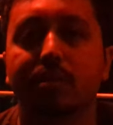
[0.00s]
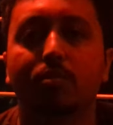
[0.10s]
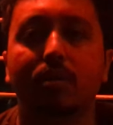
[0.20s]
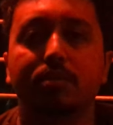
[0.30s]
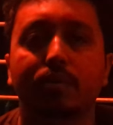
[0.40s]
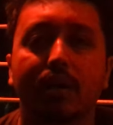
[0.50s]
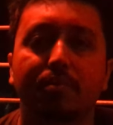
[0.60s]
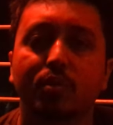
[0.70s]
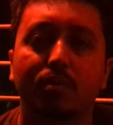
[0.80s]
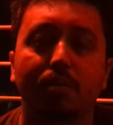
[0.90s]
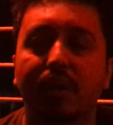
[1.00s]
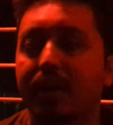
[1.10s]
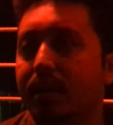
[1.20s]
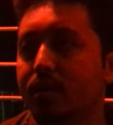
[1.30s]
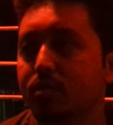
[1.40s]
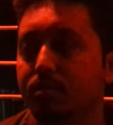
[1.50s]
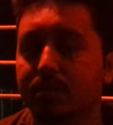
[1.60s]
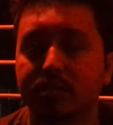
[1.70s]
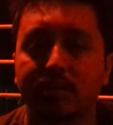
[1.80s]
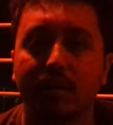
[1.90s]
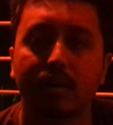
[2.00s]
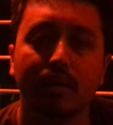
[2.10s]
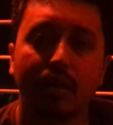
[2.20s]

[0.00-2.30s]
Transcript: সাথে বললাম যে ভাই আমি তো এভাবে বাইক রাইড করতে পারতেছি না